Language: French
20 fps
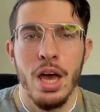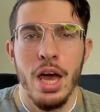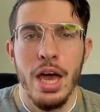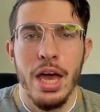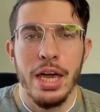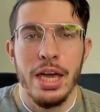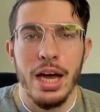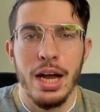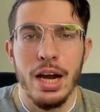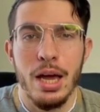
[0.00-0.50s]

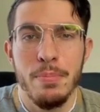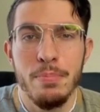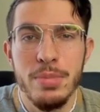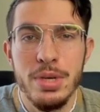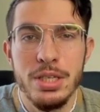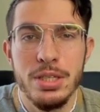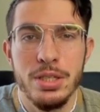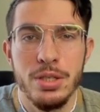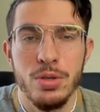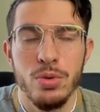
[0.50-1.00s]
car la
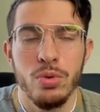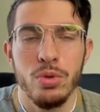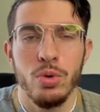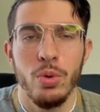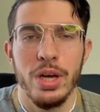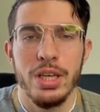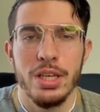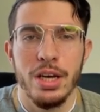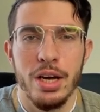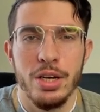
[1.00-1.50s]
mission doit
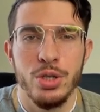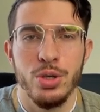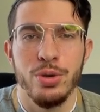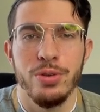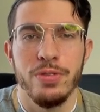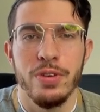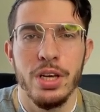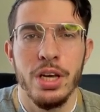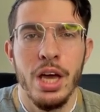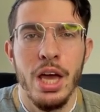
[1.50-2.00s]
être
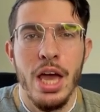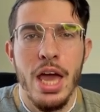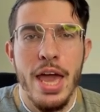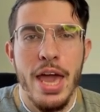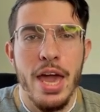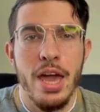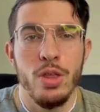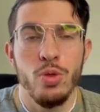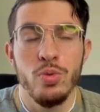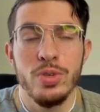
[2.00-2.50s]
achevée
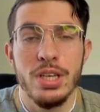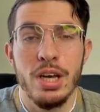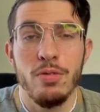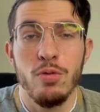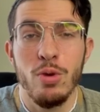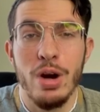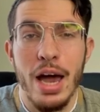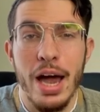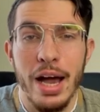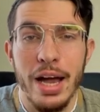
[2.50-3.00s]
et nous avons
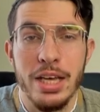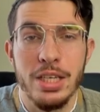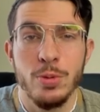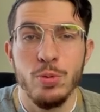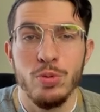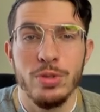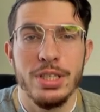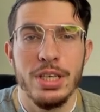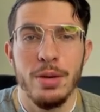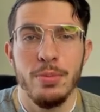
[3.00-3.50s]
la
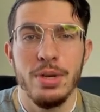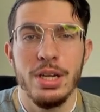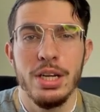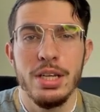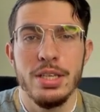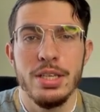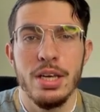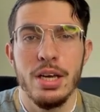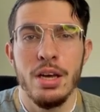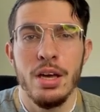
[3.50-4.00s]

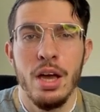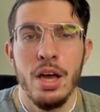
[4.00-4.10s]
responsabilité